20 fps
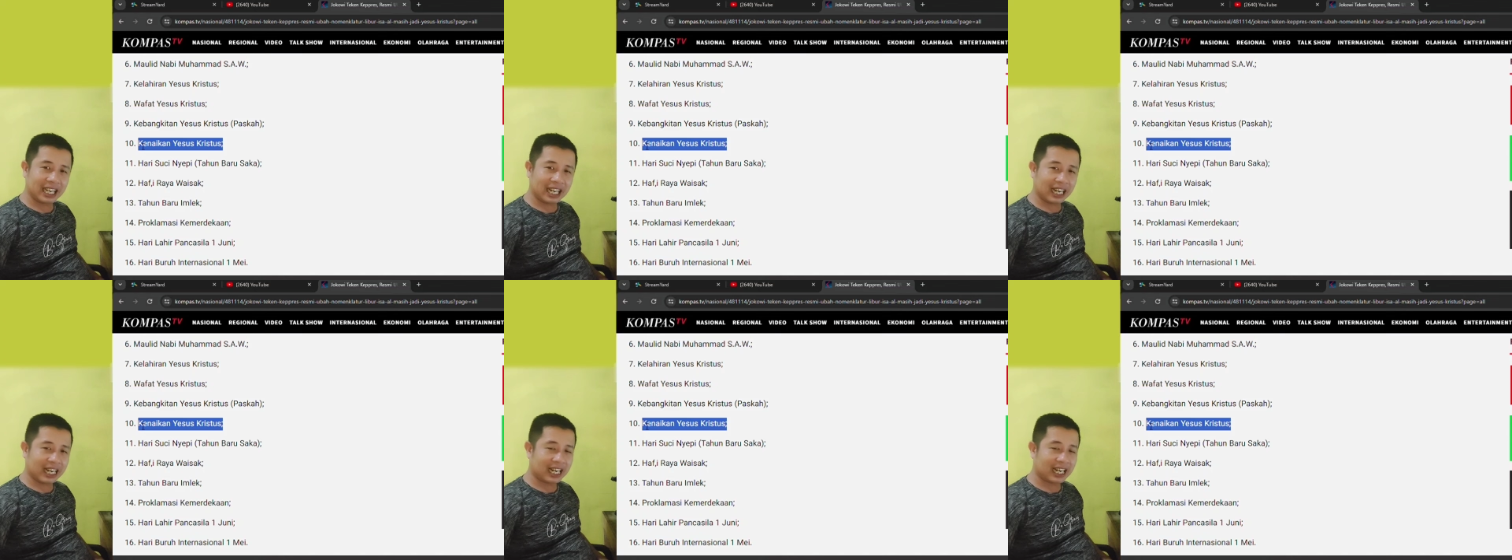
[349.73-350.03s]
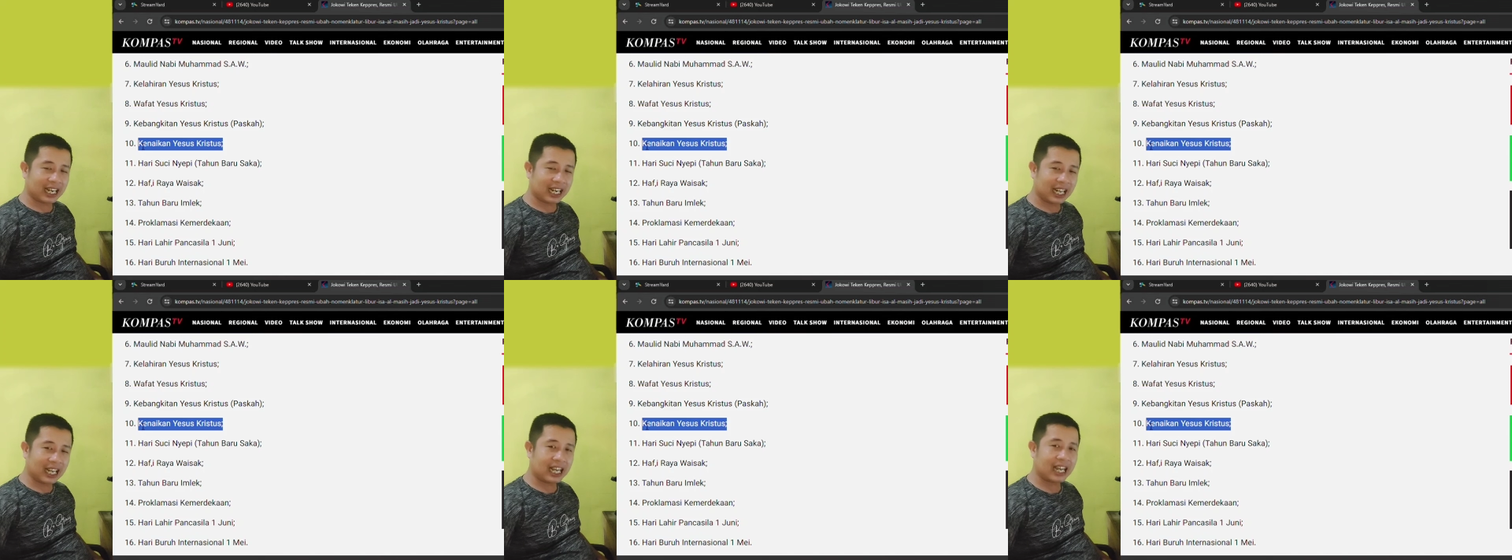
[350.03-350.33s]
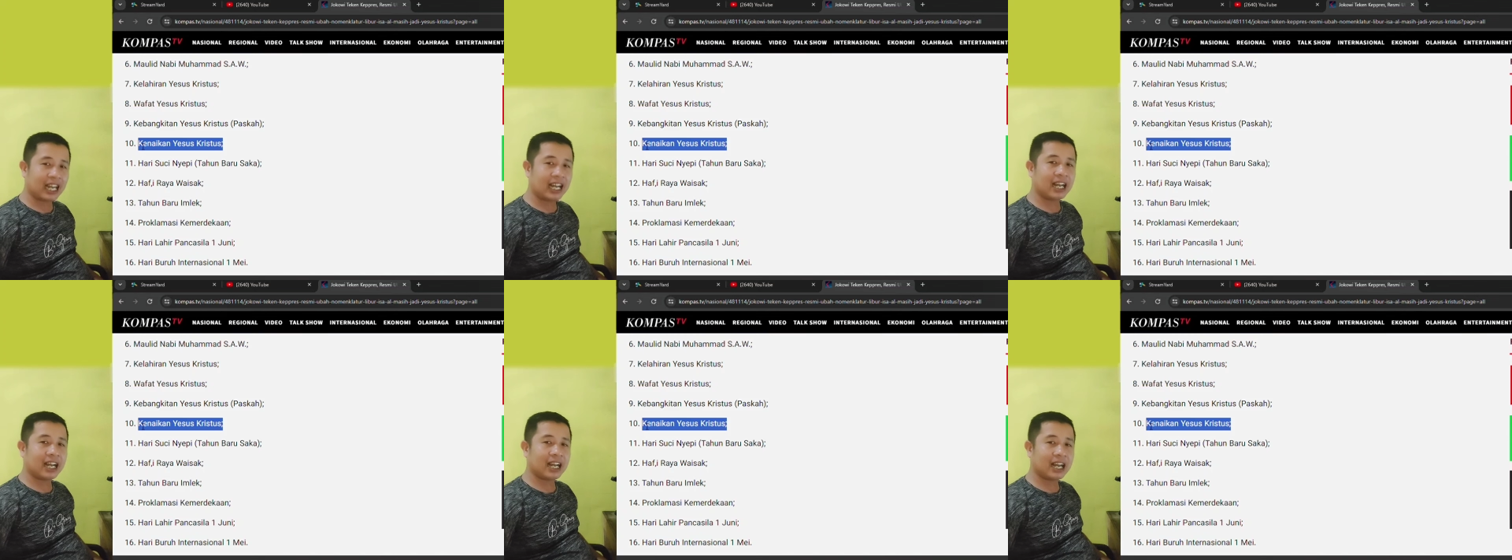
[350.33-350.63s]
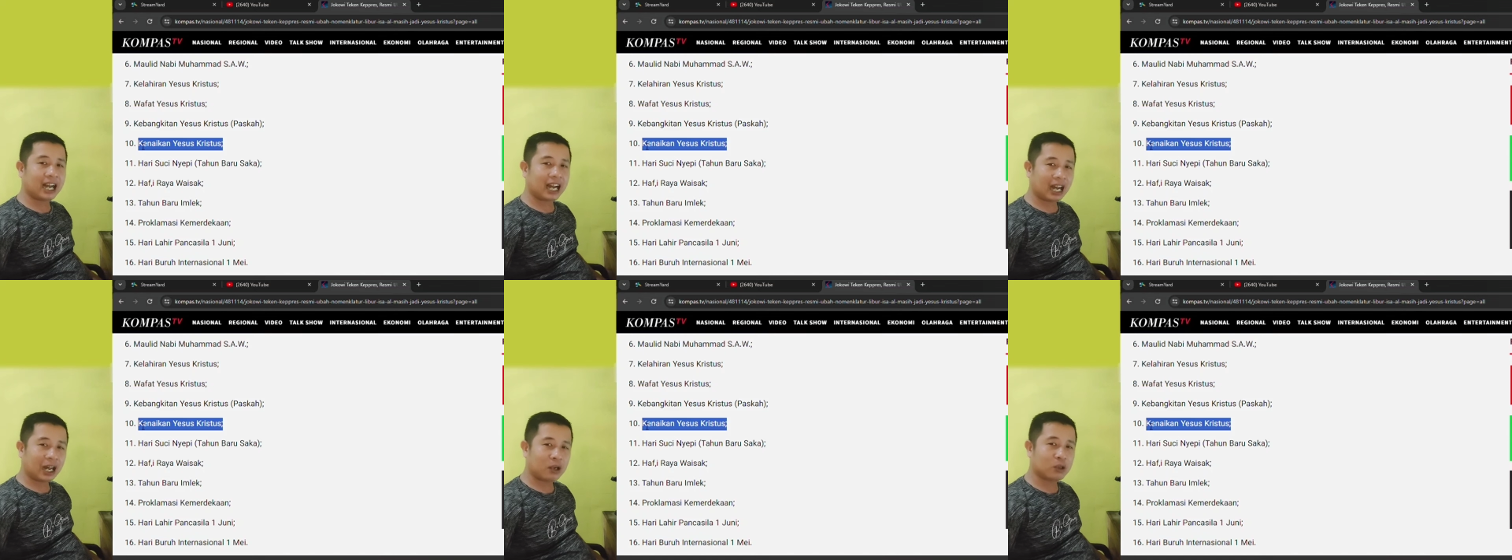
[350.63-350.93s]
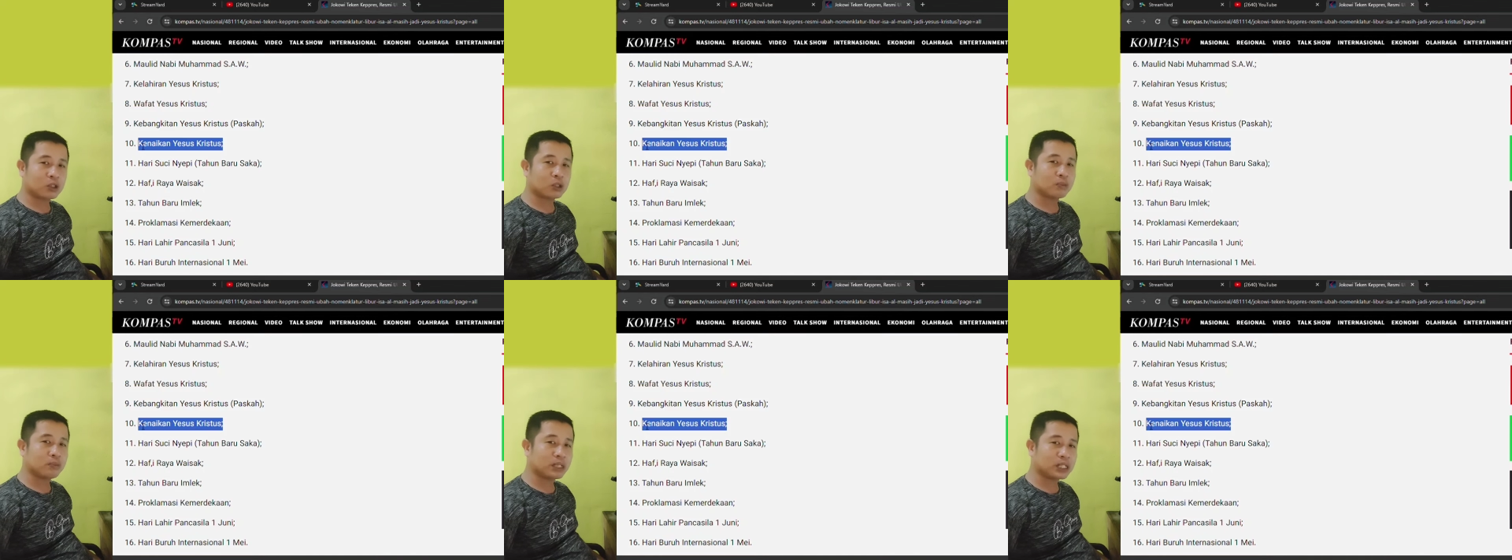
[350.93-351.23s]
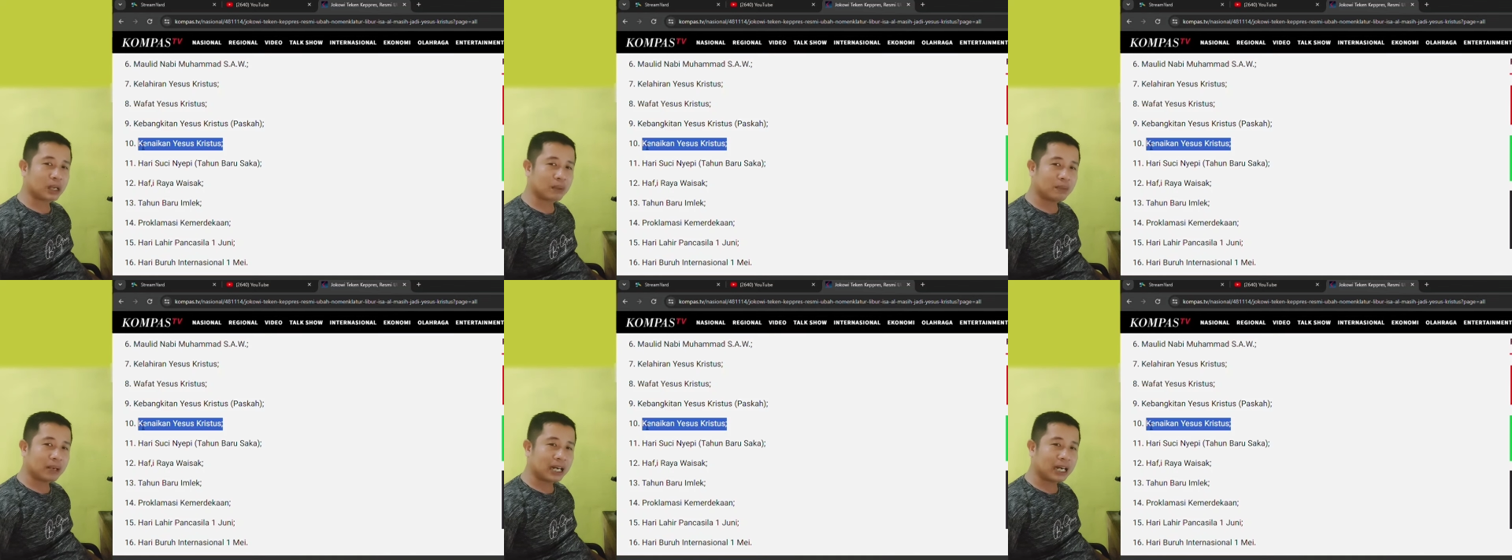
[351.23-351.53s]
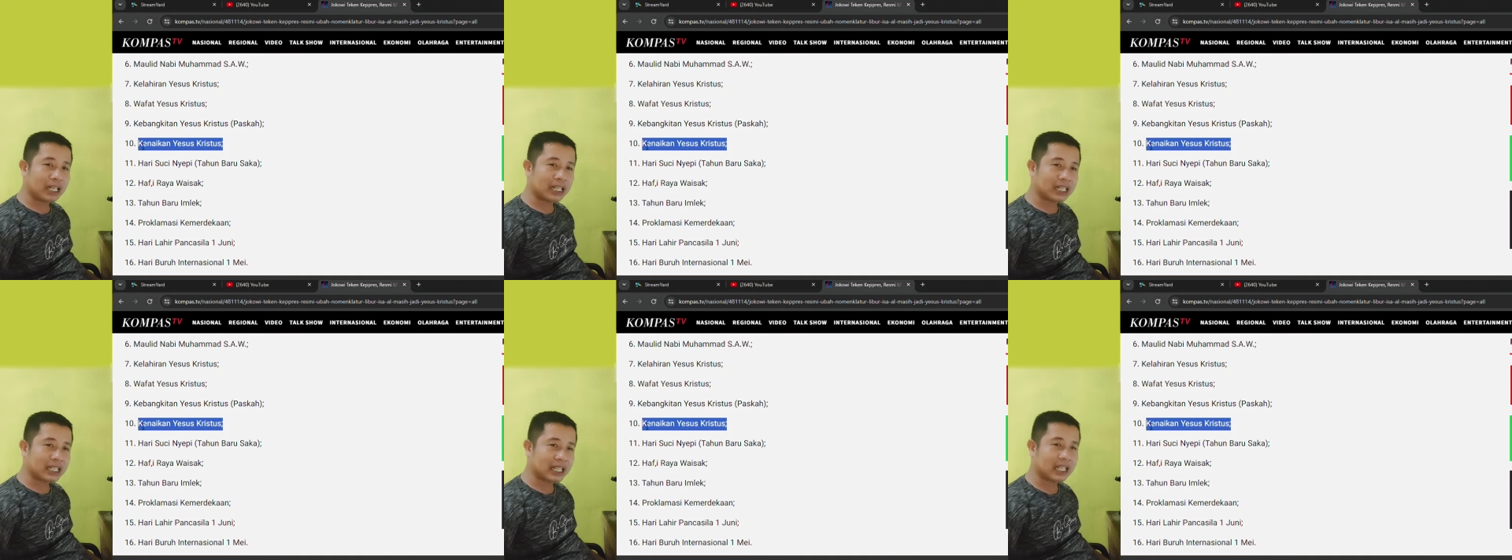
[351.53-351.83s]
Anda harus bisa
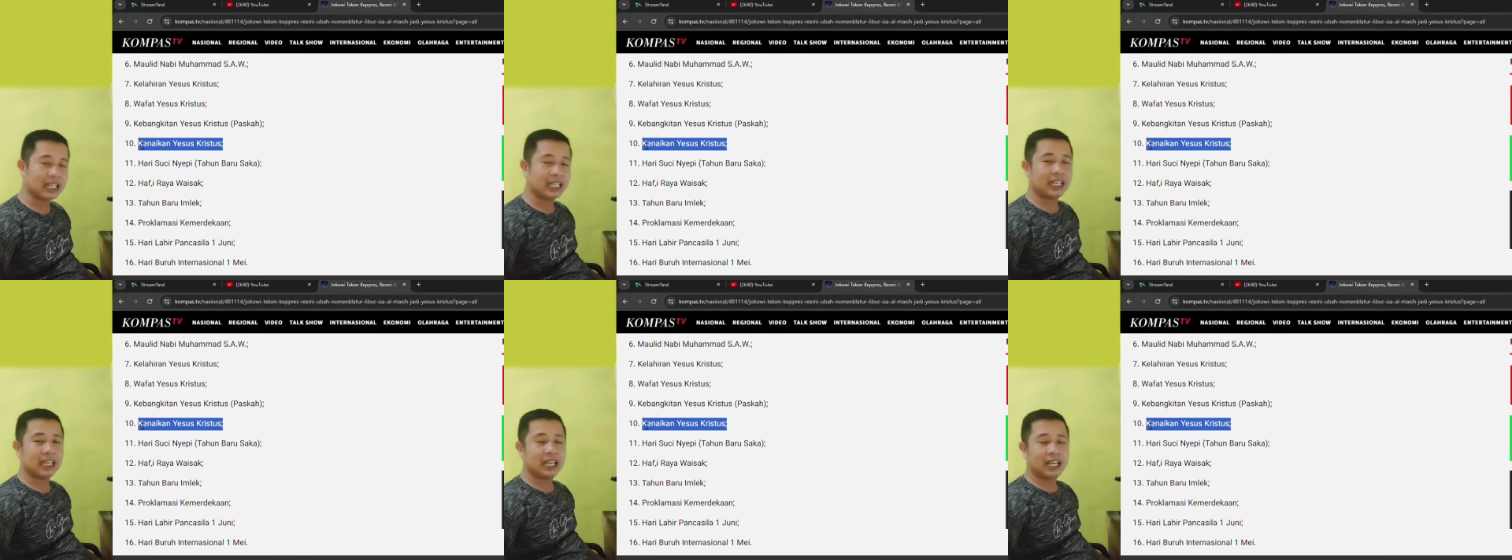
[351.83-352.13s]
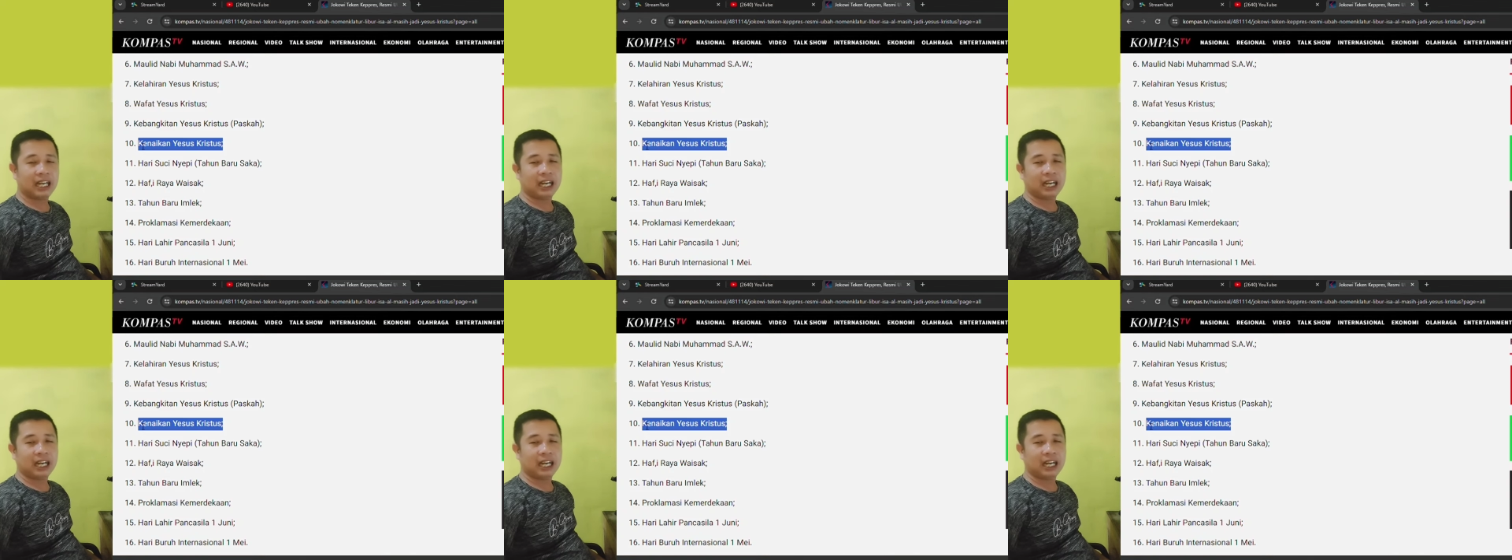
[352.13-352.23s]
mengerti